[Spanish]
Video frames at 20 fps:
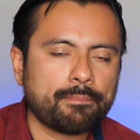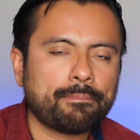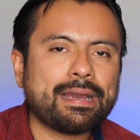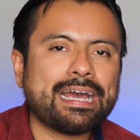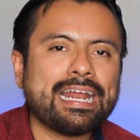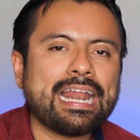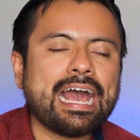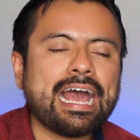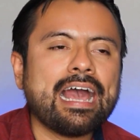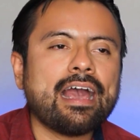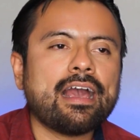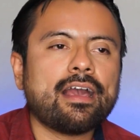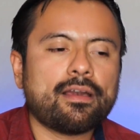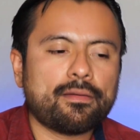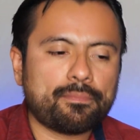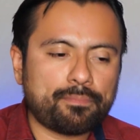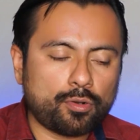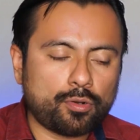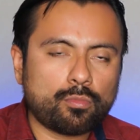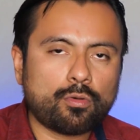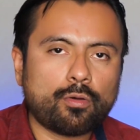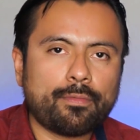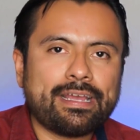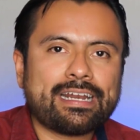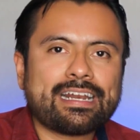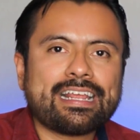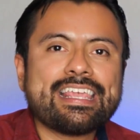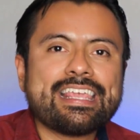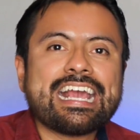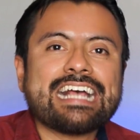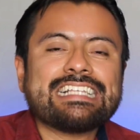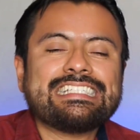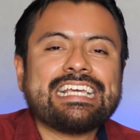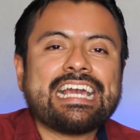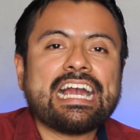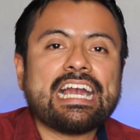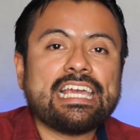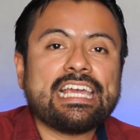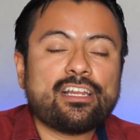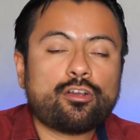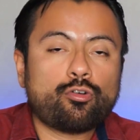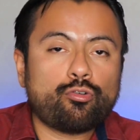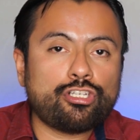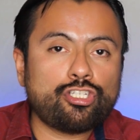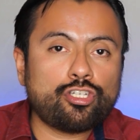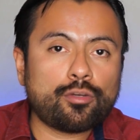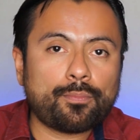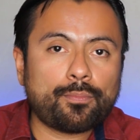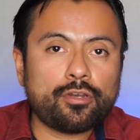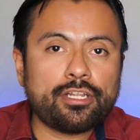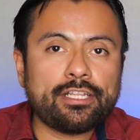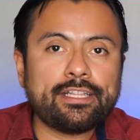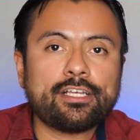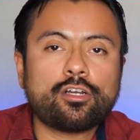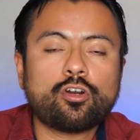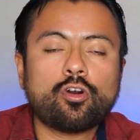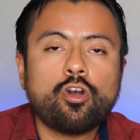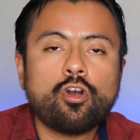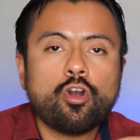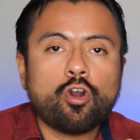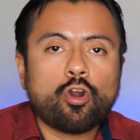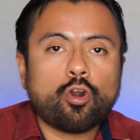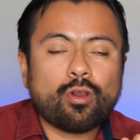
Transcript: para promover ya sea el juicio político